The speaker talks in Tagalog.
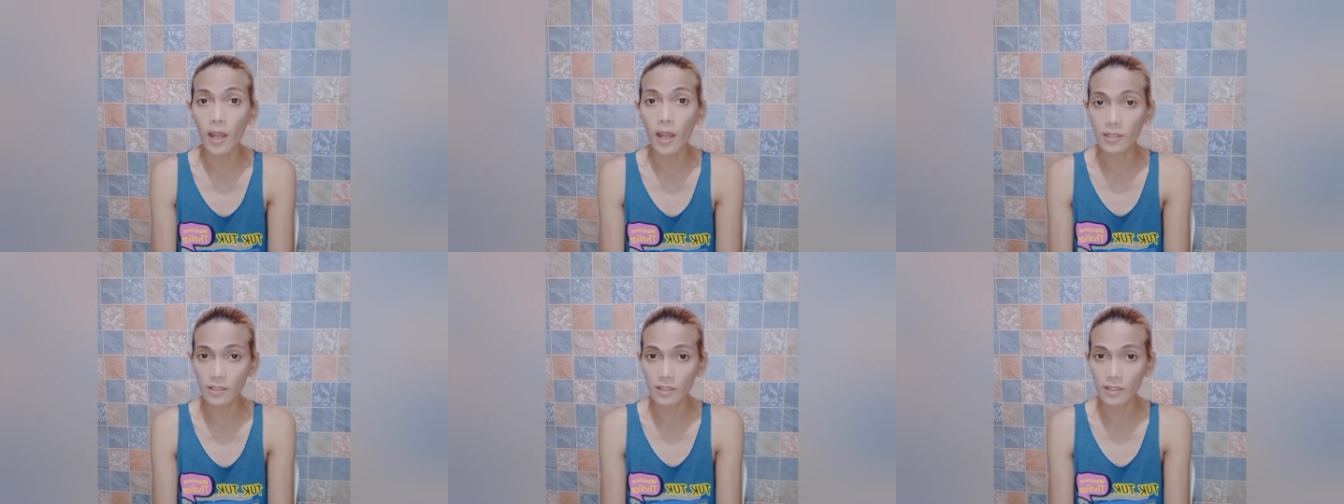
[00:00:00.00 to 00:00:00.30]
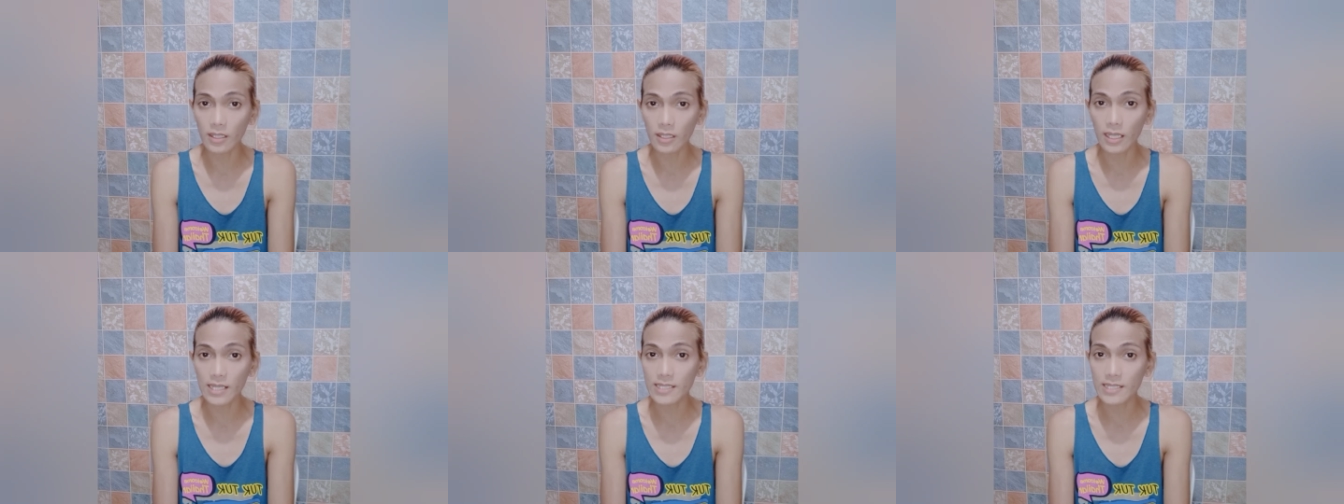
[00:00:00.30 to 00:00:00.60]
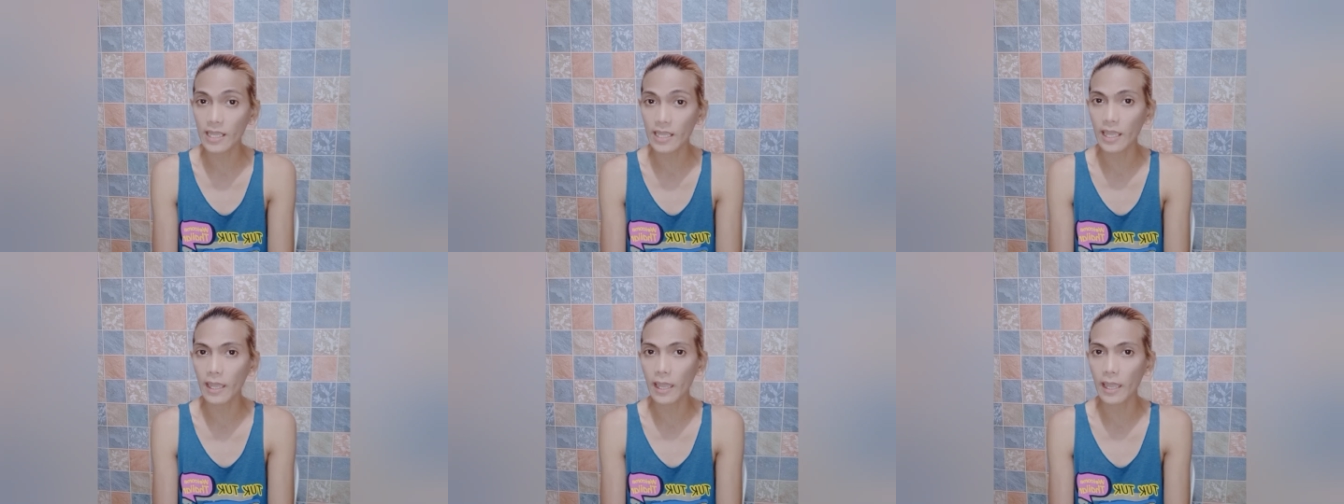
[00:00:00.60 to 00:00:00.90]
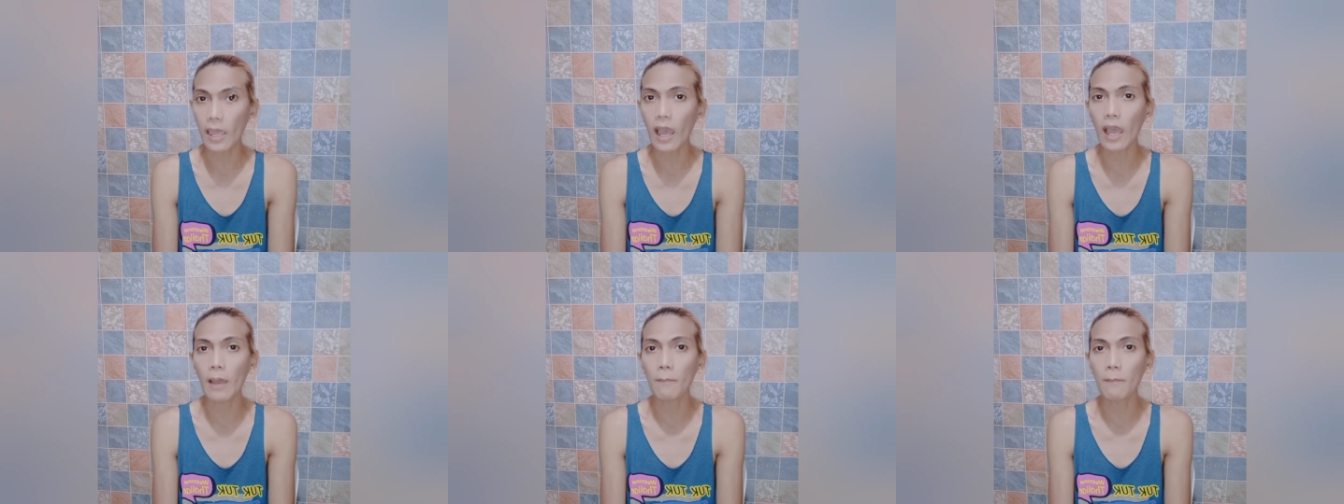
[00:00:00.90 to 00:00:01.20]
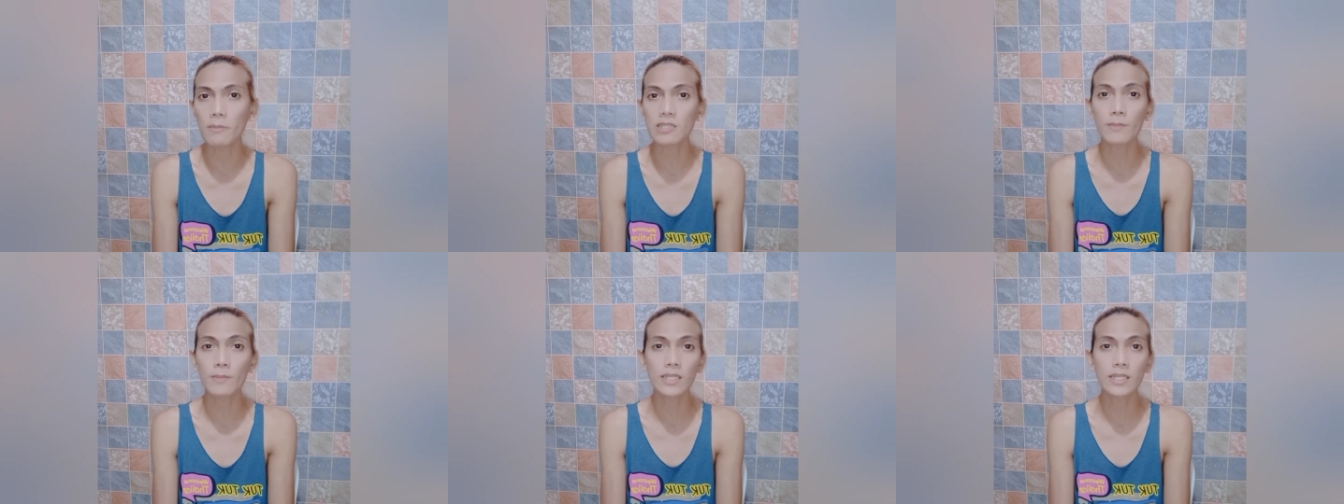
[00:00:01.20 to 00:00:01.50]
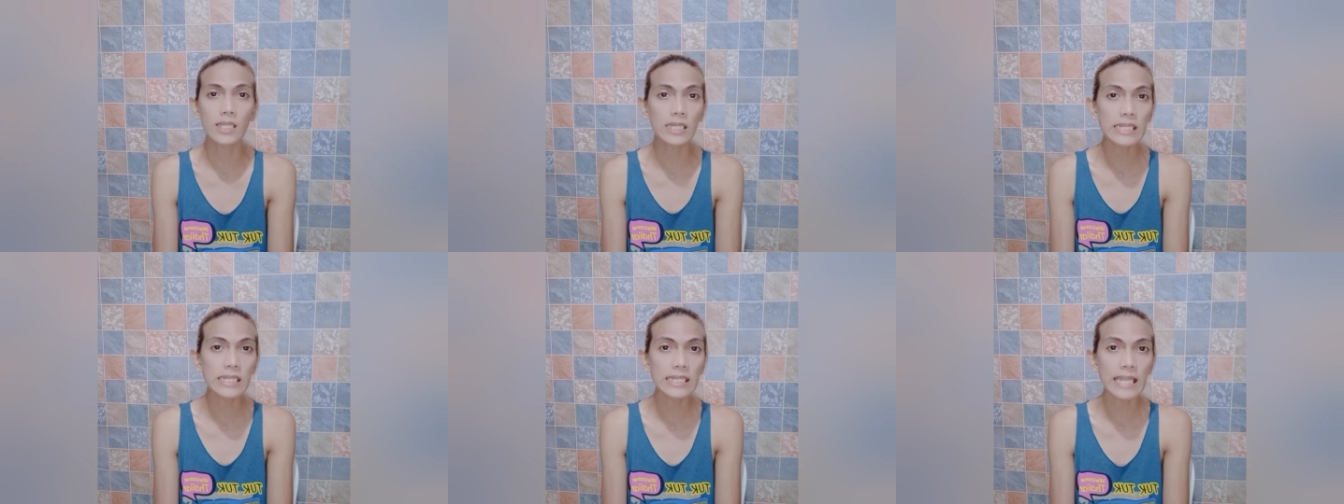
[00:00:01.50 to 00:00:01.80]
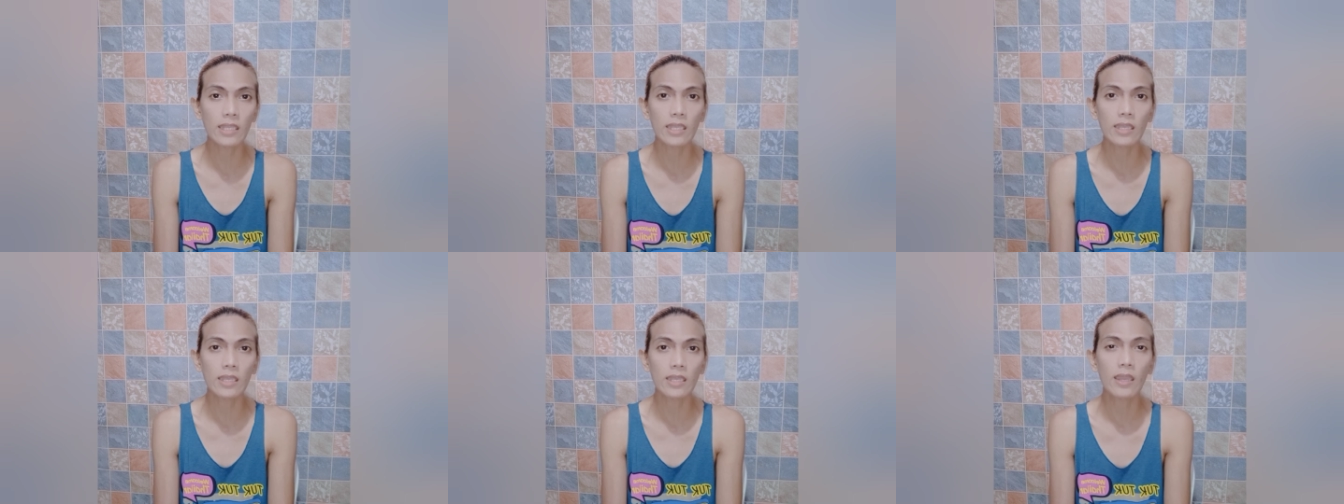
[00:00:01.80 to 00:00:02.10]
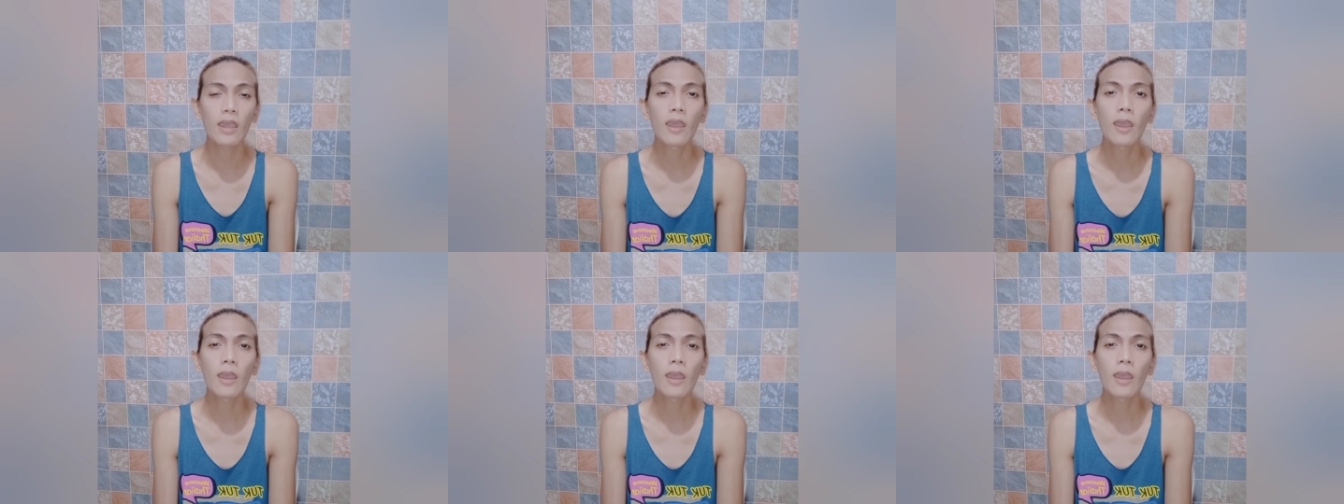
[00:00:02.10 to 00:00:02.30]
bottle kasi uh, mas madali natin